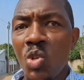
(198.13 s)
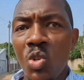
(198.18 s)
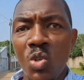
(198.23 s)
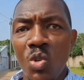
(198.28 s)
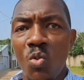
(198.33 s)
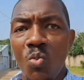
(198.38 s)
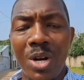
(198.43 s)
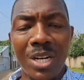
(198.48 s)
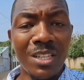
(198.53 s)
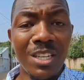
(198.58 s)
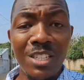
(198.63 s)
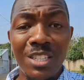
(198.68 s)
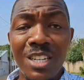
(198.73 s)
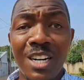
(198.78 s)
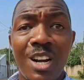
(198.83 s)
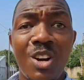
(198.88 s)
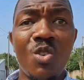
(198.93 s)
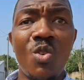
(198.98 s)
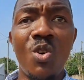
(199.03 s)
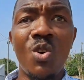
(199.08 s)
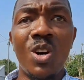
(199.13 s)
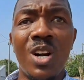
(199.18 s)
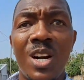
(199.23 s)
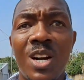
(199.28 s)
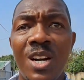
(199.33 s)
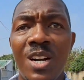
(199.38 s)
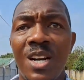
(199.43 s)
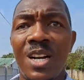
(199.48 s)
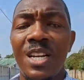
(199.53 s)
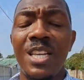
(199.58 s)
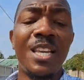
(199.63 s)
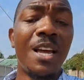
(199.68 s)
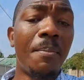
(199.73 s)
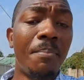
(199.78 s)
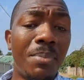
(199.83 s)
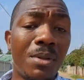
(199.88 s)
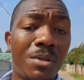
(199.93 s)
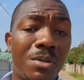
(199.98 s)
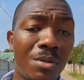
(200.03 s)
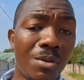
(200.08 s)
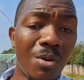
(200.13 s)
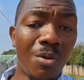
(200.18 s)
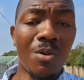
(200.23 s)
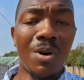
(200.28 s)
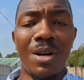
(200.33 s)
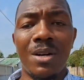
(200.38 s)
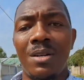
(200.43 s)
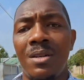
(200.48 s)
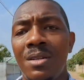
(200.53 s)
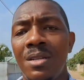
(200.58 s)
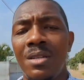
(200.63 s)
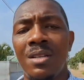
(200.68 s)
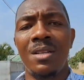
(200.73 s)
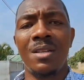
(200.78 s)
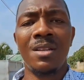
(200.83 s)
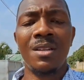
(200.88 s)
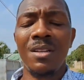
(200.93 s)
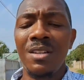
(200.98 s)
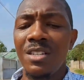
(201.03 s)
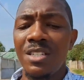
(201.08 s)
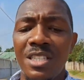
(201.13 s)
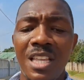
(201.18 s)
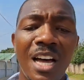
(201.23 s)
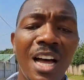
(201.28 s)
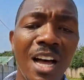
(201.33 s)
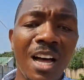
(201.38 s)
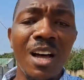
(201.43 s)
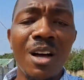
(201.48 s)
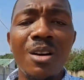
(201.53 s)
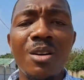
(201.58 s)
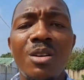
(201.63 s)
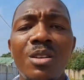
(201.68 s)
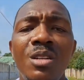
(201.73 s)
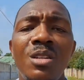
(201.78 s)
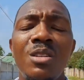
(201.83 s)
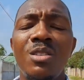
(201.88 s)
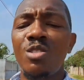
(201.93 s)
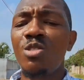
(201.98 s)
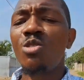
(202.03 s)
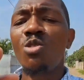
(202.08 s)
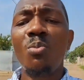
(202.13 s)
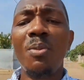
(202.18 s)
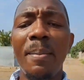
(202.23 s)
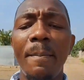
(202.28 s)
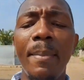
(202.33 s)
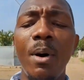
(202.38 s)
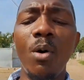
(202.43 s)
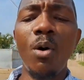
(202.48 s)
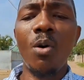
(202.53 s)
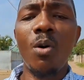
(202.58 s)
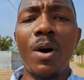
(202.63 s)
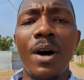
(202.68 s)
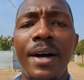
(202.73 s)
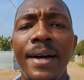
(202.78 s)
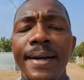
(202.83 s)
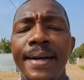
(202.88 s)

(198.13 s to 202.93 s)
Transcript: guardaste rancor e a pessoa está numa boa,